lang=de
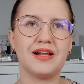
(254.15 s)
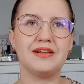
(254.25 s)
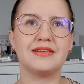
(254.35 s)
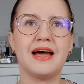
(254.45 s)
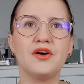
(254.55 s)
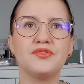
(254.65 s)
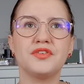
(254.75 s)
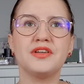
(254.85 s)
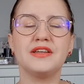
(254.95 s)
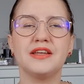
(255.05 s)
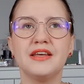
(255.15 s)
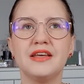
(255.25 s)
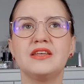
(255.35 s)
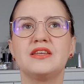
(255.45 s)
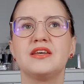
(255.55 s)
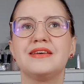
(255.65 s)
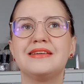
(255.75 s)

weil da finde ich,